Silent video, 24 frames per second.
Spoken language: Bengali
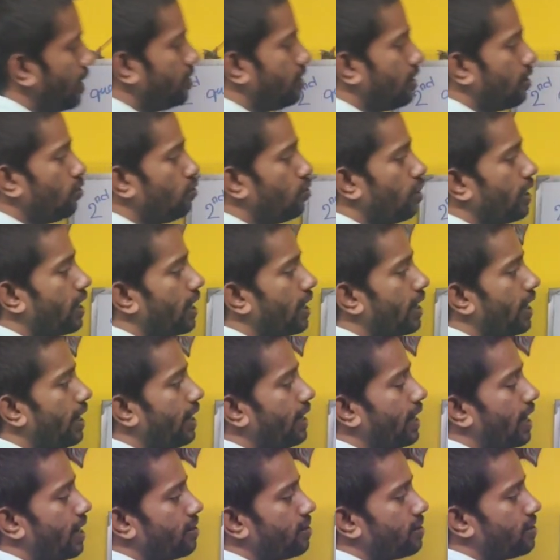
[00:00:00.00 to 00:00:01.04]
আর যেহেতু এটা
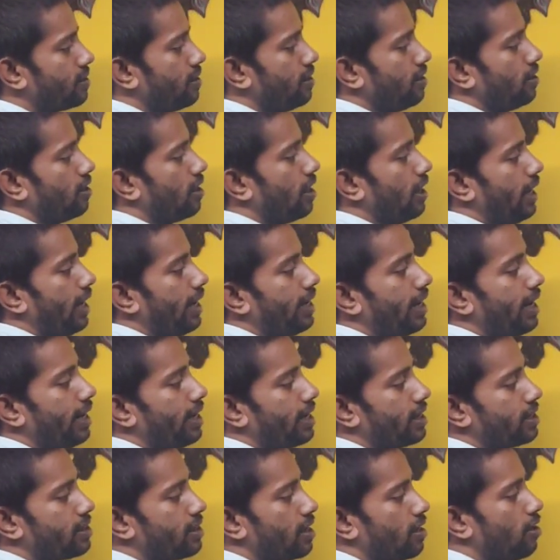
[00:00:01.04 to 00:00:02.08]
রেডিয়াস তো এই
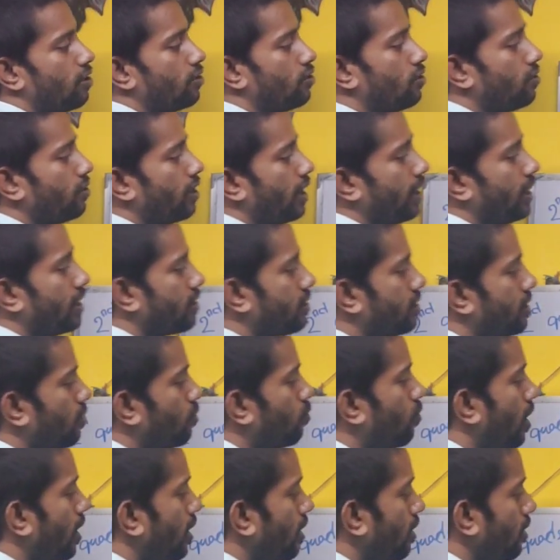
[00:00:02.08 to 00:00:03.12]
রেডিয়াসটা কত রেডিয়াসটা
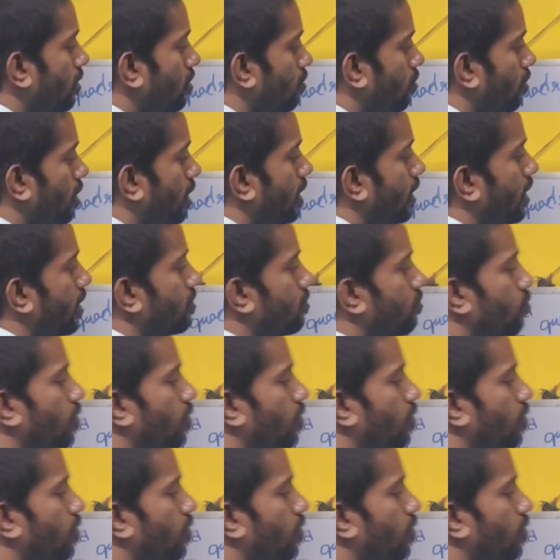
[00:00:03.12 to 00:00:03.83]
ওয়ান তো রেডিয়াস